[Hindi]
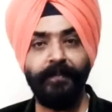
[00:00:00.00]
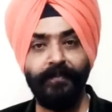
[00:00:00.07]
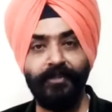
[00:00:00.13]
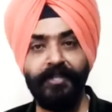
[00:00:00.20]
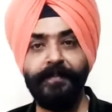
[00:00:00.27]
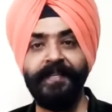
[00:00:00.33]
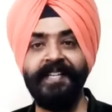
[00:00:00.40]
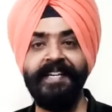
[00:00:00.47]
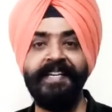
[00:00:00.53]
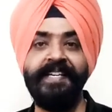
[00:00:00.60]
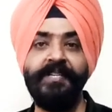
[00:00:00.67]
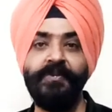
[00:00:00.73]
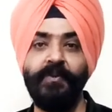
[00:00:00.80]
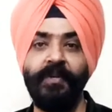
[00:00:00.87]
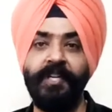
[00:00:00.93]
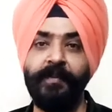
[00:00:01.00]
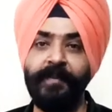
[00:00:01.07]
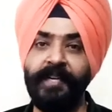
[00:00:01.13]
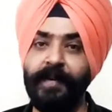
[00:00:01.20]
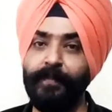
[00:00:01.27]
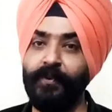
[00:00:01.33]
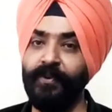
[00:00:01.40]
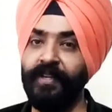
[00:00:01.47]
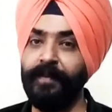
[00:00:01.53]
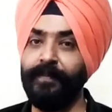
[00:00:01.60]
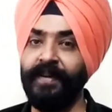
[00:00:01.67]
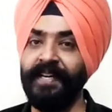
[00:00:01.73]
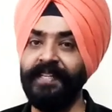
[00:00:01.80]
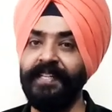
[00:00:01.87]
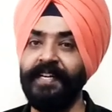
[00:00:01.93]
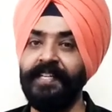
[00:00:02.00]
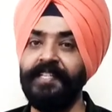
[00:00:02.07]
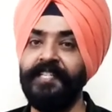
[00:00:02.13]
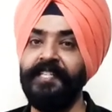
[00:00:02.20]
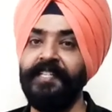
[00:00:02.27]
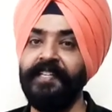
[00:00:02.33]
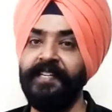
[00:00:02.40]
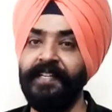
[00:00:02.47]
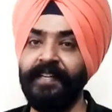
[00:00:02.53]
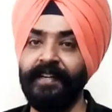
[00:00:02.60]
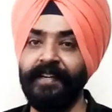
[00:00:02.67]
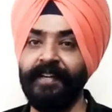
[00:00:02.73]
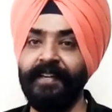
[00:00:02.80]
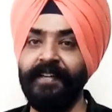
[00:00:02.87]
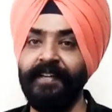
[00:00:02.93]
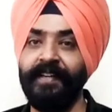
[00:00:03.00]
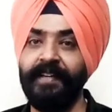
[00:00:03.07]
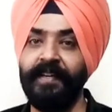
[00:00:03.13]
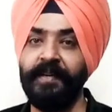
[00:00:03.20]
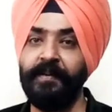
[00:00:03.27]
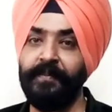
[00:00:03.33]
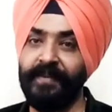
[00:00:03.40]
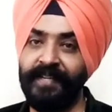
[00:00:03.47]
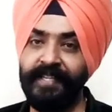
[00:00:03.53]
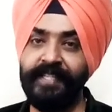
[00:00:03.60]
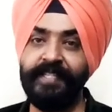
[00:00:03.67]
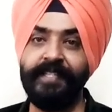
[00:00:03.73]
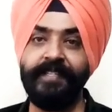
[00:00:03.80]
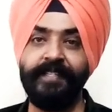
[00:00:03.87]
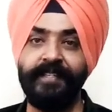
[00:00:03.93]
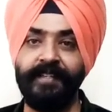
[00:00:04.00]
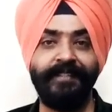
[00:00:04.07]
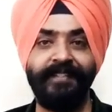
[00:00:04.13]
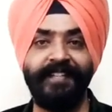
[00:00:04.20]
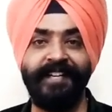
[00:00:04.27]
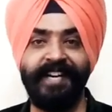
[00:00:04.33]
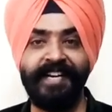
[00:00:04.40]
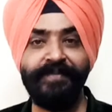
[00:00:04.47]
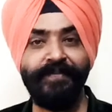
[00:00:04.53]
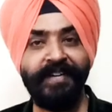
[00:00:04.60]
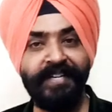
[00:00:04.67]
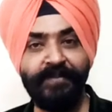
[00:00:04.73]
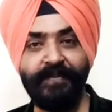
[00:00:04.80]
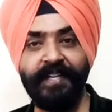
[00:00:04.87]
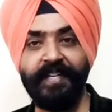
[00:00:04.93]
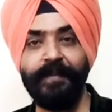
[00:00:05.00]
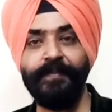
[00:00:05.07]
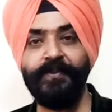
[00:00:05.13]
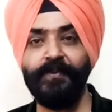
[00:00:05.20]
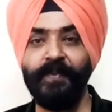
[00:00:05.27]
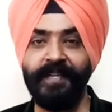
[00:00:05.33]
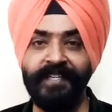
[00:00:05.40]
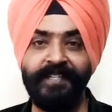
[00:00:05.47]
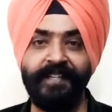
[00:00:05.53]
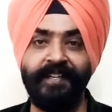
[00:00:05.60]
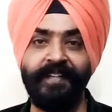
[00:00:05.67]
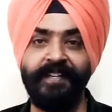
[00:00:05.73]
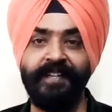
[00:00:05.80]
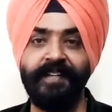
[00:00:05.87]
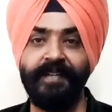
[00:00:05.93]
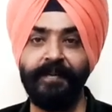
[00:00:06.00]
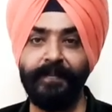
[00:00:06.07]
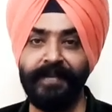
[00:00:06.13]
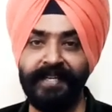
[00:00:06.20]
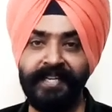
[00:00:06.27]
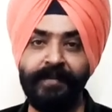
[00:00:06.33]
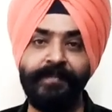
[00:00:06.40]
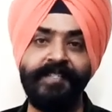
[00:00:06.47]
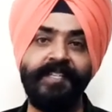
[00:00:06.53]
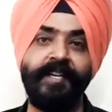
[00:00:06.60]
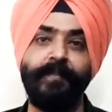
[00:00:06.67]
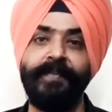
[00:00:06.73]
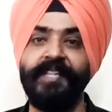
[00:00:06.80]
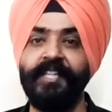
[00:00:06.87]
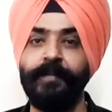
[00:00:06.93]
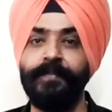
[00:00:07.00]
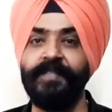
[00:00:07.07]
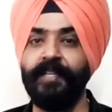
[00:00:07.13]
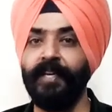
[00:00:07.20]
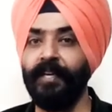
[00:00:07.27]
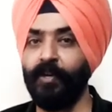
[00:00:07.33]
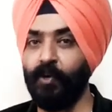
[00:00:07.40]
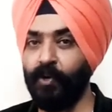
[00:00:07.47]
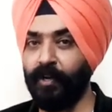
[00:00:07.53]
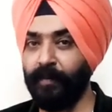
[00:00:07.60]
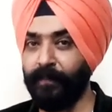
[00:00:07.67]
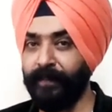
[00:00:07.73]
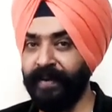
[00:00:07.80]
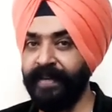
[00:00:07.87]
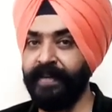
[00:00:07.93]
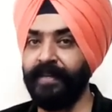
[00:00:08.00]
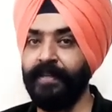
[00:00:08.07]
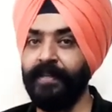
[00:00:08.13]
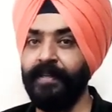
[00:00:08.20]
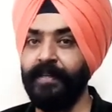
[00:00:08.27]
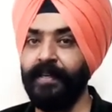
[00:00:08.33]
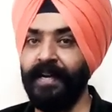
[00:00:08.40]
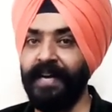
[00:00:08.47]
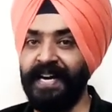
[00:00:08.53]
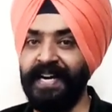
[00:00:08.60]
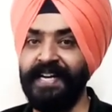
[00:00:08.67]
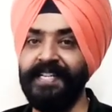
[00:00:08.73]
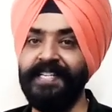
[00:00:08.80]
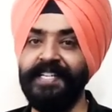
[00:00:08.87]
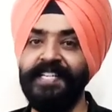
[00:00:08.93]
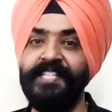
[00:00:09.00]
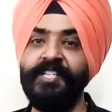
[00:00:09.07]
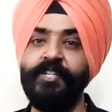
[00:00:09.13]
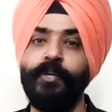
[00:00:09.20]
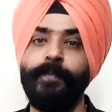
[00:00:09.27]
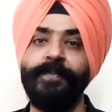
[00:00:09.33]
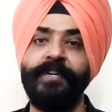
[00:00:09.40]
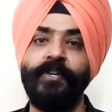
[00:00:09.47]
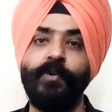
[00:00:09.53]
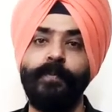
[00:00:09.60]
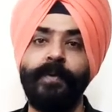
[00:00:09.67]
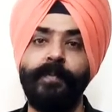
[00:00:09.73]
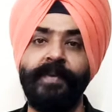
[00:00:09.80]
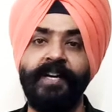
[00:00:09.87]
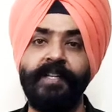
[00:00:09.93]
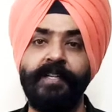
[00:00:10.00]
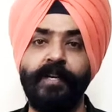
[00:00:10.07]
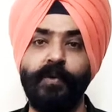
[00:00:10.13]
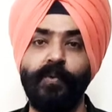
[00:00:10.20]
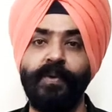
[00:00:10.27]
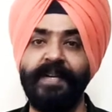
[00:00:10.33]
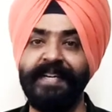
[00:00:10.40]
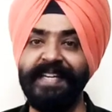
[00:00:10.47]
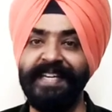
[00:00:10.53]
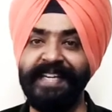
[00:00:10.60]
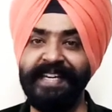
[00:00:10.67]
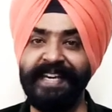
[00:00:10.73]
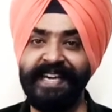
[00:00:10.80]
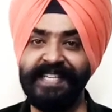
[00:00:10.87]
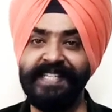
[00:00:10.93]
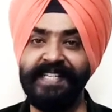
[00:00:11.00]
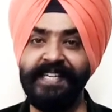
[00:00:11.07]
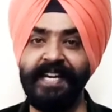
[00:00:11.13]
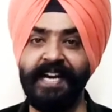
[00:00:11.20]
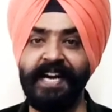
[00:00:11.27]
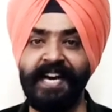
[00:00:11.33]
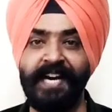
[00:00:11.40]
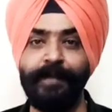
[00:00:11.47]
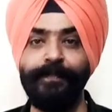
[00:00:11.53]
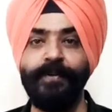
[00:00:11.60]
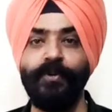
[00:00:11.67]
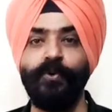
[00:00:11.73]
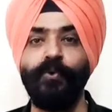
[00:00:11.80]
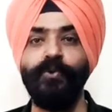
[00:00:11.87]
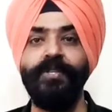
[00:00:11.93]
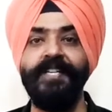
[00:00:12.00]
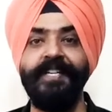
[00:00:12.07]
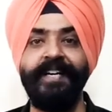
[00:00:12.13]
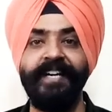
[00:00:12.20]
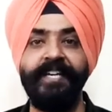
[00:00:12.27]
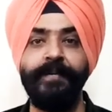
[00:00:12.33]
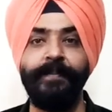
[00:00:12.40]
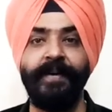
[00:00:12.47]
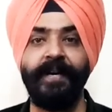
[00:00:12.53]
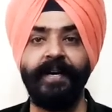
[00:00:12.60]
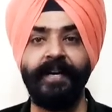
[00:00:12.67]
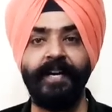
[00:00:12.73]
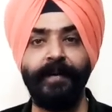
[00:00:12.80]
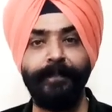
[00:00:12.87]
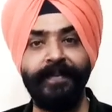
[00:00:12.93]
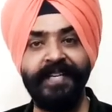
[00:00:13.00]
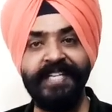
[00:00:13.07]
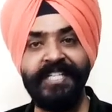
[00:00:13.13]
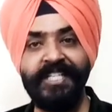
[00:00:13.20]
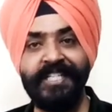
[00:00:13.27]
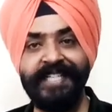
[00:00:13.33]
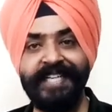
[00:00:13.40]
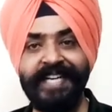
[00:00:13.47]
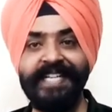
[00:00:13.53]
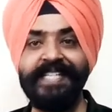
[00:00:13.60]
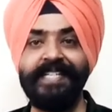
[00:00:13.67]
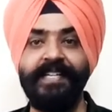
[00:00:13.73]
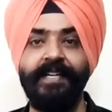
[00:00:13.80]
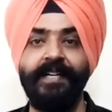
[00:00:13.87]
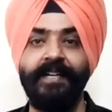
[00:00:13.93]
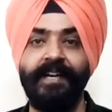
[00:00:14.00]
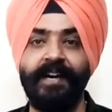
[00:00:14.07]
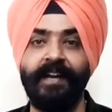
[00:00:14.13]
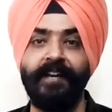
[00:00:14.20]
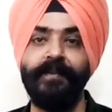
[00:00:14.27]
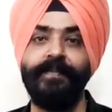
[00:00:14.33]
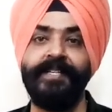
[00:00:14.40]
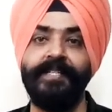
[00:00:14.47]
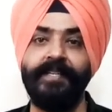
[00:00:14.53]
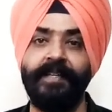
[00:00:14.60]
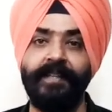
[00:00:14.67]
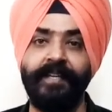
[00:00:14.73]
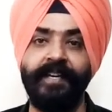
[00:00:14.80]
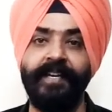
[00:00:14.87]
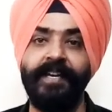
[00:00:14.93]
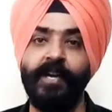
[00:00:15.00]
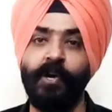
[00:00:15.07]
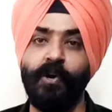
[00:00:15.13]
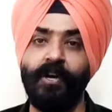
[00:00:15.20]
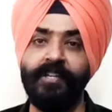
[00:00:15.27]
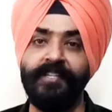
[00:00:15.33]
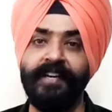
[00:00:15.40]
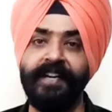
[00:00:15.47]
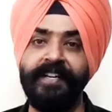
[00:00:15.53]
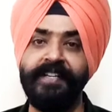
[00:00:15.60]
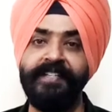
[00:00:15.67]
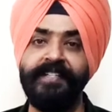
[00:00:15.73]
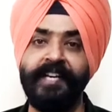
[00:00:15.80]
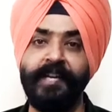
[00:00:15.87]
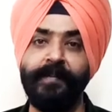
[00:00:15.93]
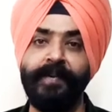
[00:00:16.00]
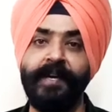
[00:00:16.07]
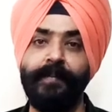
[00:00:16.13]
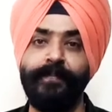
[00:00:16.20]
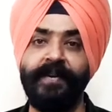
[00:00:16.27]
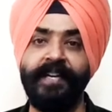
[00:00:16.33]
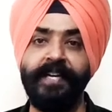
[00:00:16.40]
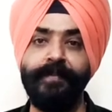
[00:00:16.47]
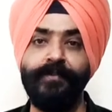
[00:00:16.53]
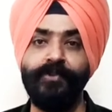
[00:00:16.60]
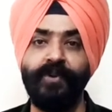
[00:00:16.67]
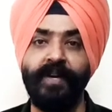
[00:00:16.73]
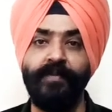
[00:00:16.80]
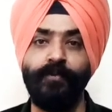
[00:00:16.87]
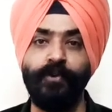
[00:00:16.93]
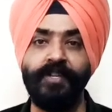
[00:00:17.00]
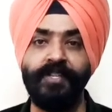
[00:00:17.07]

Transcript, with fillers: मुझे पता है कि सुनने में आपको ये बात अच्छी नहीं लगेगी बड़ी ये सच है हाय फ्रेंड्स वेलकम टू माय चैनल माय नेम इज हरमनदीप सिंह और मैं आज इसी टॉपिक के ऊपर बात करूंगा कि कैसे आप खुद कई बार अपनी स्ट्रेस का कारण बन जाते हैं और जाने अनजाने में आप ब्लेम जो है वो